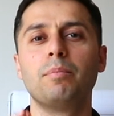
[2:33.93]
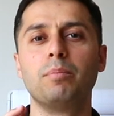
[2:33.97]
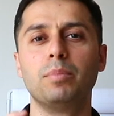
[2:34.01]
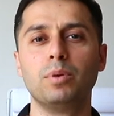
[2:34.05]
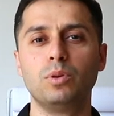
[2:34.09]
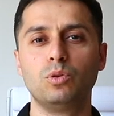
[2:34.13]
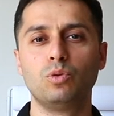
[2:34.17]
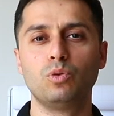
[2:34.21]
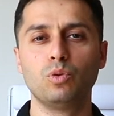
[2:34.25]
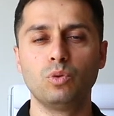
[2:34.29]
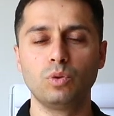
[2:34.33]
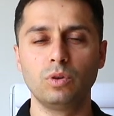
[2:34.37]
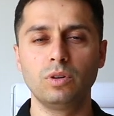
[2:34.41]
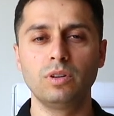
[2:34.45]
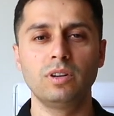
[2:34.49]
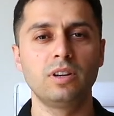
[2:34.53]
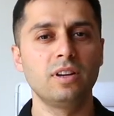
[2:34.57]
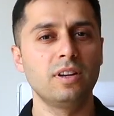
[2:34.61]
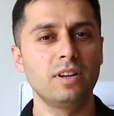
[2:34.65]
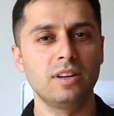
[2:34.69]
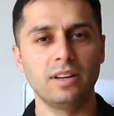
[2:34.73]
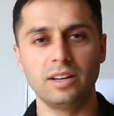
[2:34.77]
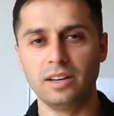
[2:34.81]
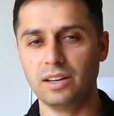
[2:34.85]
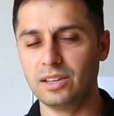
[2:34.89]
بدون
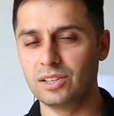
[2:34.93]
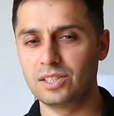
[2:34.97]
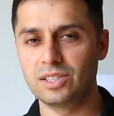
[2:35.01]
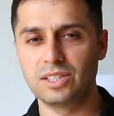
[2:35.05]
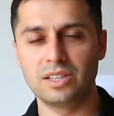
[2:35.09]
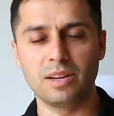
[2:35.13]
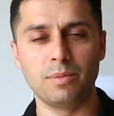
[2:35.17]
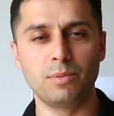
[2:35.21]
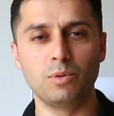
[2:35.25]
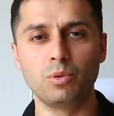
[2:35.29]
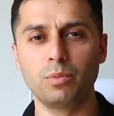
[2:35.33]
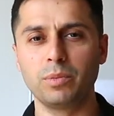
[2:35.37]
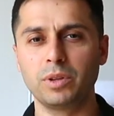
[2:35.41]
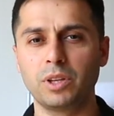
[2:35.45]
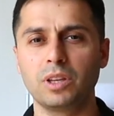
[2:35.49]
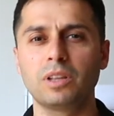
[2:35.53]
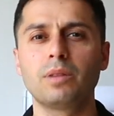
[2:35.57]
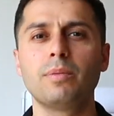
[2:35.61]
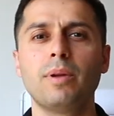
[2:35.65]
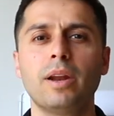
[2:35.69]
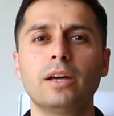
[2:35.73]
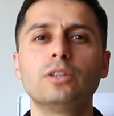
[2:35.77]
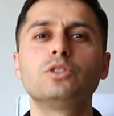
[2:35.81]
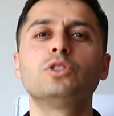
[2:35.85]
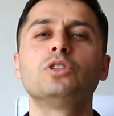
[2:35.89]
لسته بدون ما
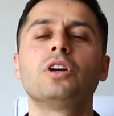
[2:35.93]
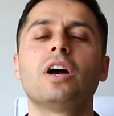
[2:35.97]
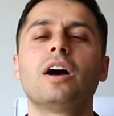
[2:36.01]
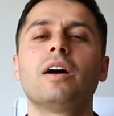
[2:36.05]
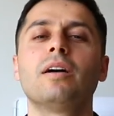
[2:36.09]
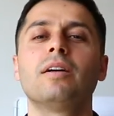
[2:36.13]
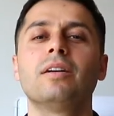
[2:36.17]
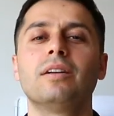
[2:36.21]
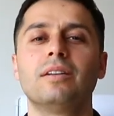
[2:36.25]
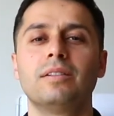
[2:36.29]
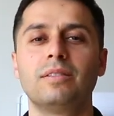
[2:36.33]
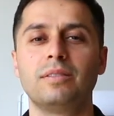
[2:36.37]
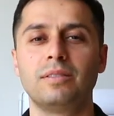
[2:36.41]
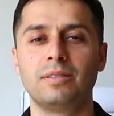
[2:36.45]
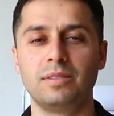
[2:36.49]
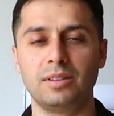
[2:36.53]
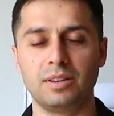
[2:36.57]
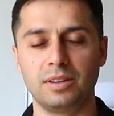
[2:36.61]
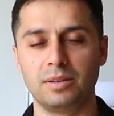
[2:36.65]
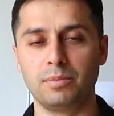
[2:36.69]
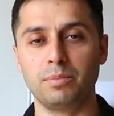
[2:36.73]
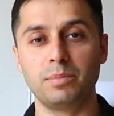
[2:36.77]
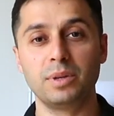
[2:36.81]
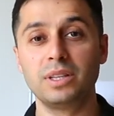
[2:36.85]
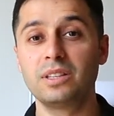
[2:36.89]
تكتب الاشياء
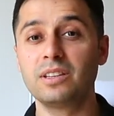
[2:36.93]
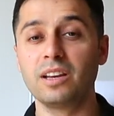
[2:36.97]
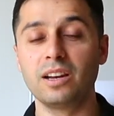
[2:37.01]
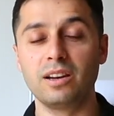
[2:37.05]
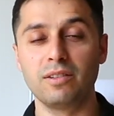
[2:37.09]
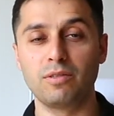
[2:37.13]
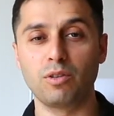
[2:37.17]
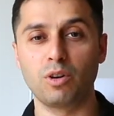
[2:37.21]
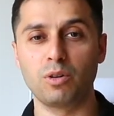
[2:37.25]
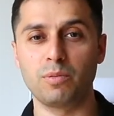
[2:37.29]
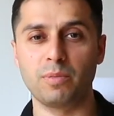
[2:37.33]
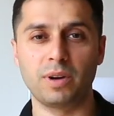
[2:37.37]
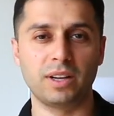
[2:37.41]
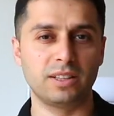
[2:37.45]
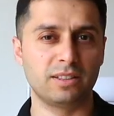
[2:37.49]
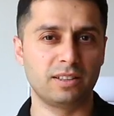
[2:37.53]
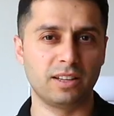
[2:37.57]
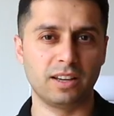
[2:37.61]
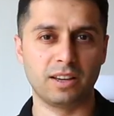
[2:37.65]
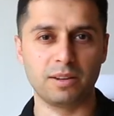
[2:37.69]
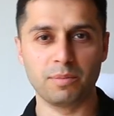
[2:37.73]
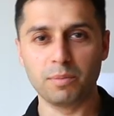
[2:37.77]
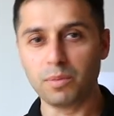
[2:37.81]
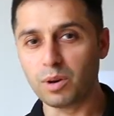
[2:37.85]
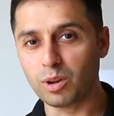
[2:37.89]
آه، بالتليفون
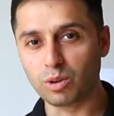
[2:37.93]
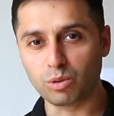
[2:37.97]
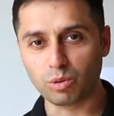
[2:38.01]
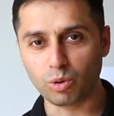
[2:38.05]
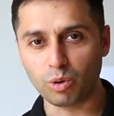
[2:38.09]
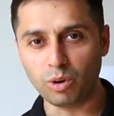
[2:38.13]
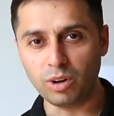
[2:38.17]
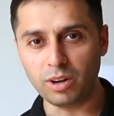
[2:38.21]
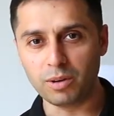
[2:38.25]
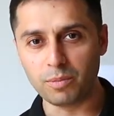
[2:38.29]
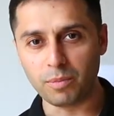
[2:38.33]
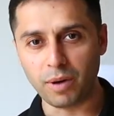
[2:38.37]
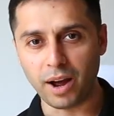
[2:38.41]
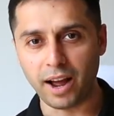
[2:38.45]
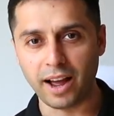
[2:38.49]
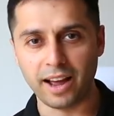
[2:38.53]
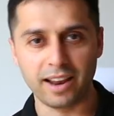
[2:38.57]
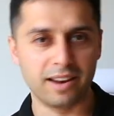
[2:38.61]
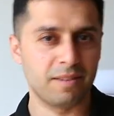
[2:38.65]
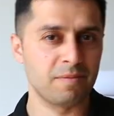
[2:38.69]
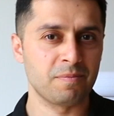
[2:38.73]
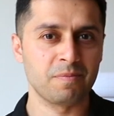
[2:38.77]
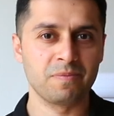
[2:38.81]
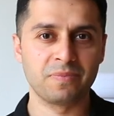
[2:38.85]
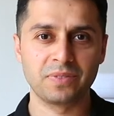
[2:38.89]
مالتك من تروح
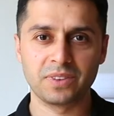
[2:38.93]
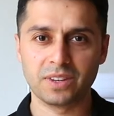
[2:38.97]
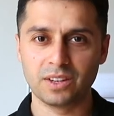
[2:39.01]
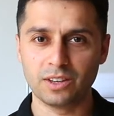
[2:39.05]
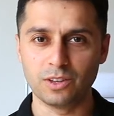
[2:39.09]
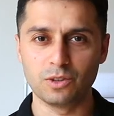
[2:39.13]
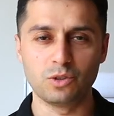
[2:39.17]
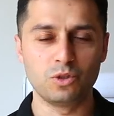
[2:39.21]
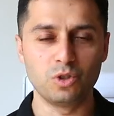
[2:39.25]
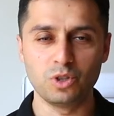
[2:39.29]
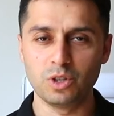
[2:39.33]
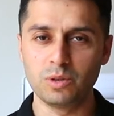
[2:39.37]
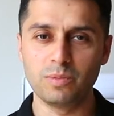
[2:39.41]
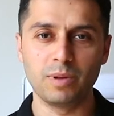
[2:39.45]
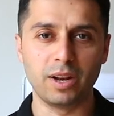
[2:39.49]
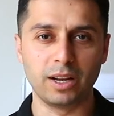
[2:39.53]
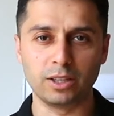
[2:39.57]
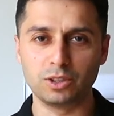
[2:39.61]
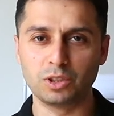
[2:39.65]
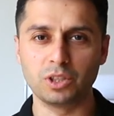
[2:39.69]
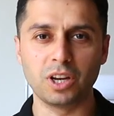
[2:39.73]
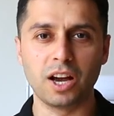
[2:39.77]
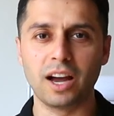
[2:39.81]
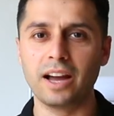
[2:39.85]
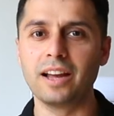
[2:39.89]
المحل تجيب
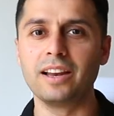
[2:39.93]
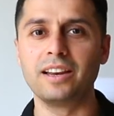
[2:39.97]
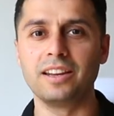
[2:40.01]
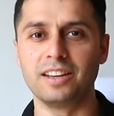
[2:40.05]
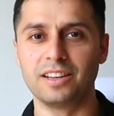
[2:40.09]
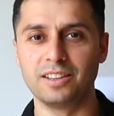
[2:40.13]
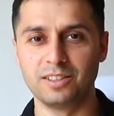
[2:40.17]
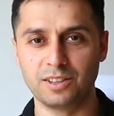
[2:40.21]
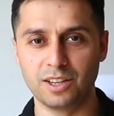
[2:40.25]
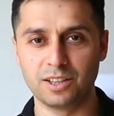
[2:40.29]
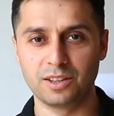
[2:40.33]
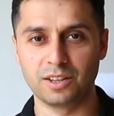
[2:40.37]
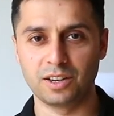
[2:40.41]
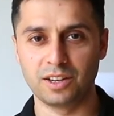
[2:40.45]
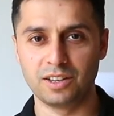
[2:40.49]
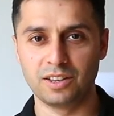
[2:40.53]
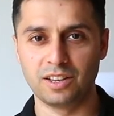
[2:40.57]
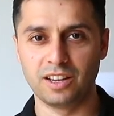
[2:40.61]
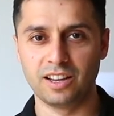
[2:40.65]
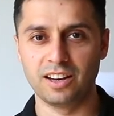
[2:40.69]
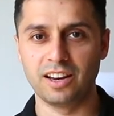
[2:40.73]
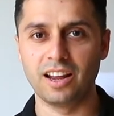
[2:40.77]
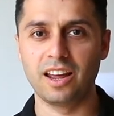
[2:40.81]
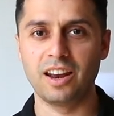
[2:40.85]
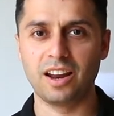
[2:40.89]
الاشياء اللي انت
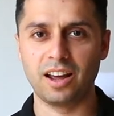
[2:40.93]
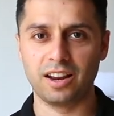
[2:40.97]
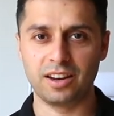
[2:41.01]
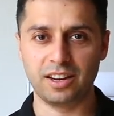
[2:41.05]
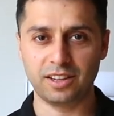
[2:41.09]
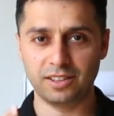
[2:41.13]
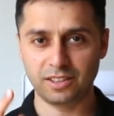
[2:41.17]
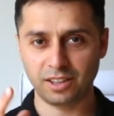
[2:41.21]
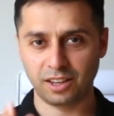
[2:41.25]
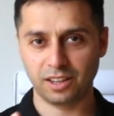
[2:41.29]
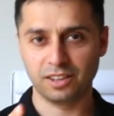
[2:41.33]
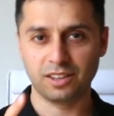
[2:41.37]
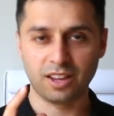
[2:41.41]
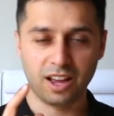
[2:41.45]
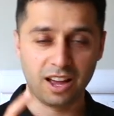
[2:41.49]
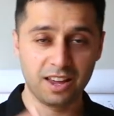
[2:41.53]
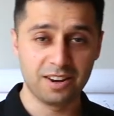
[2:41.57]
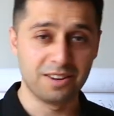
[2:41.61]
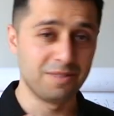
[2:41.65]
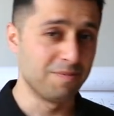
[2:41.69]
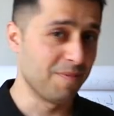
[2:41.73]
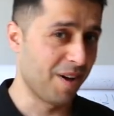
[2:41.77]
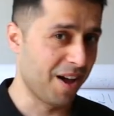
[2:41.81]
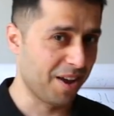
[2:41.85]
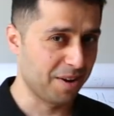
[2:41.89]
تريدها لان انا اعتقد
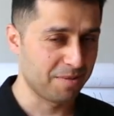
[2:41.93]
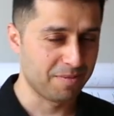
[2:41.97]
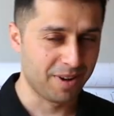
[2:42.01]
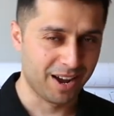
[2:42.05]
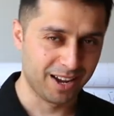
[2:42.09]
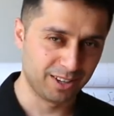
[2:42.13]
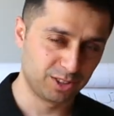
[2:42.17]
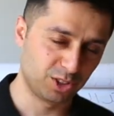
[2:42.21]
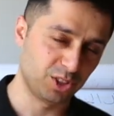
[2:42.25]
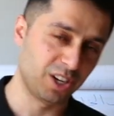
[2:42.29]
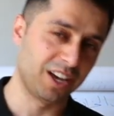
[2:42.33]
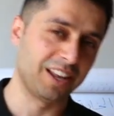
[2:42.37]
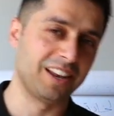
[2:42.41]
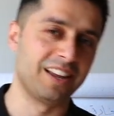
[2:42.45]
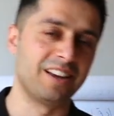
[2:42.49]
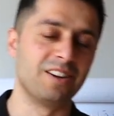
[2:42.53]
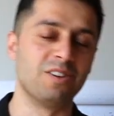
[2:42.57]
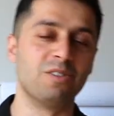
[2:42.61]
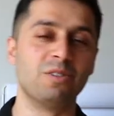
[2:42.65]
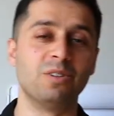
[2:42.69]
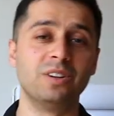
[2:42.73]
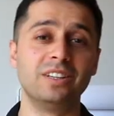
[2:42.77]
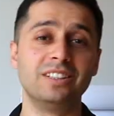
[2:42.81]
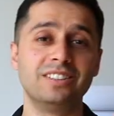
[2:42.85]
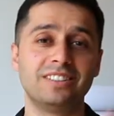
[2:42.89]
اني مار بهاي الشغله
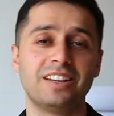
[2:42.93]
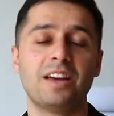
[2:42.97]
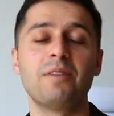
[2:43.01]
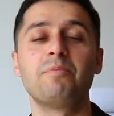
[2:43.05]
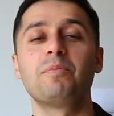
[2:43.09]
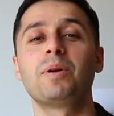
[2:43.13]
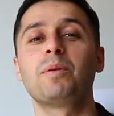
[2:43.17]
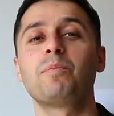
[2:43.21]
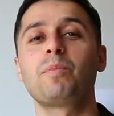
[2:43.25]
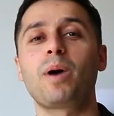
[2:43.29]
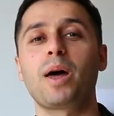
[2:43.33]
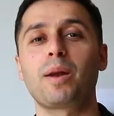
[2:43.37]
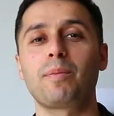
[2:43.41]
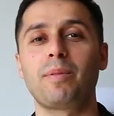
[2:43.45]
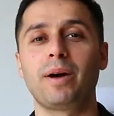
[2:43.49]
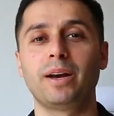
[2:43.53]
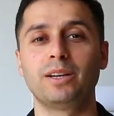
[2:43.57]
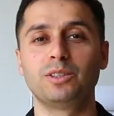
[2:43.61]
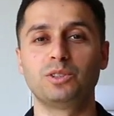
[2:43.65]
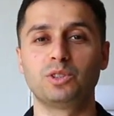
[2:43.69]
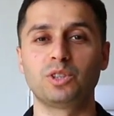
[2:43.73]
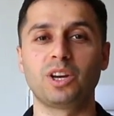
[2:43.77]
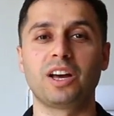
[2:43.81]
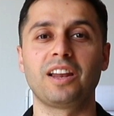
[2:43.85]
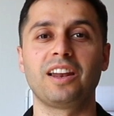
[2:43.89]
وانت من مار بهاي
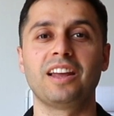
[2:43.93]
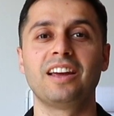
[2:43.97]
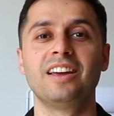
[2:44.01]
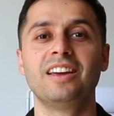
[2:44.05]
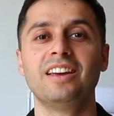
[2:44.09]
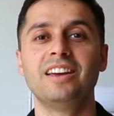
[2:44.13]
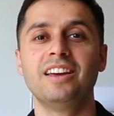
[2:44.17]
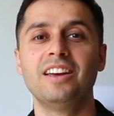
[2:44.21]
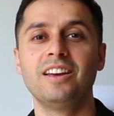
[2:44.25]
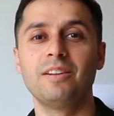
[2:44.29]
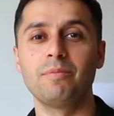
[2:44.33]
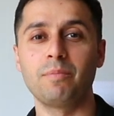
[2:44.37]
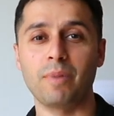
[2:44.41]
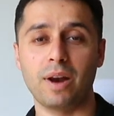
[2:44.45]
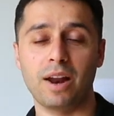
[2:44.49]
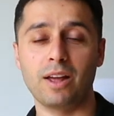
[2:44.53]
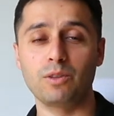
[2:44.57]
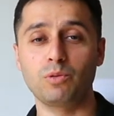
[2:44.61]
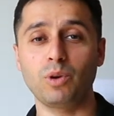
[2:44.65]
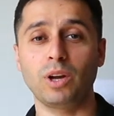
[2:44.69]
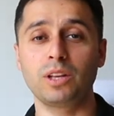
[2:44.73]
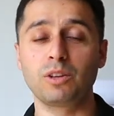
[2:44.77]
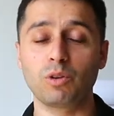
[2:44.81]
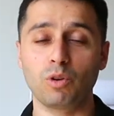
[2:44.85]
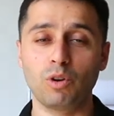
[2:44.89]
الشغله
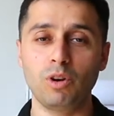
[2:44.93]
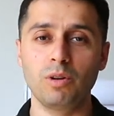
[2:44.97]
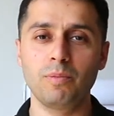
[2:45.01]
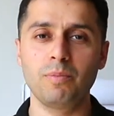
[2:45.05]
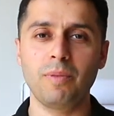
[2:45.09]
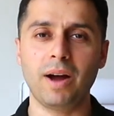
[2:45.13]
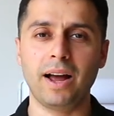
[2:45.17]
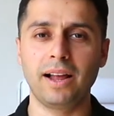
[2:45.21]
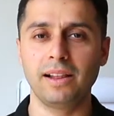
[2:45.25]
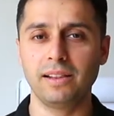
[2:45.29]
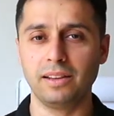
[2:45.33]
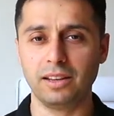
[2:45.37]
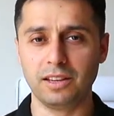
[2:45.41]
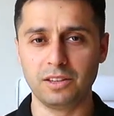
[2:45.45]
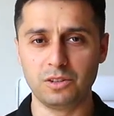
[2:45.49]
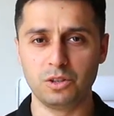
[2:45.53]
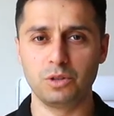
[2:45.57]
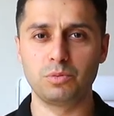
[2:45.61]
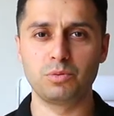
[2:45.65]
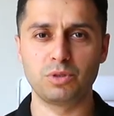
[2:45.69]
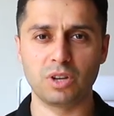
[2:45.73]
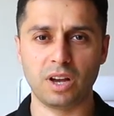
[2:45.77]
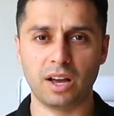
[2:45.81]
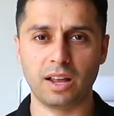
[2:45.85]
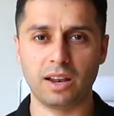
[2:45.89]
مرات واحد يروح المحل
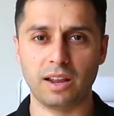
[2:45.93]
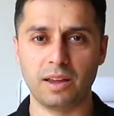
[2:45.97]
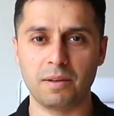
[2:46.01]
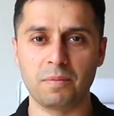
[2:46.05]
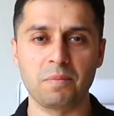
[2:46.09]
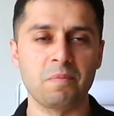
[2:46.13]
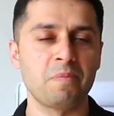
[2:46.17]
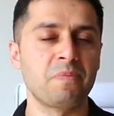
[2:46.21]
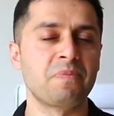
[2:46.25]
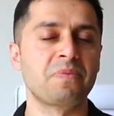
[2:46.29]
يجيب شغله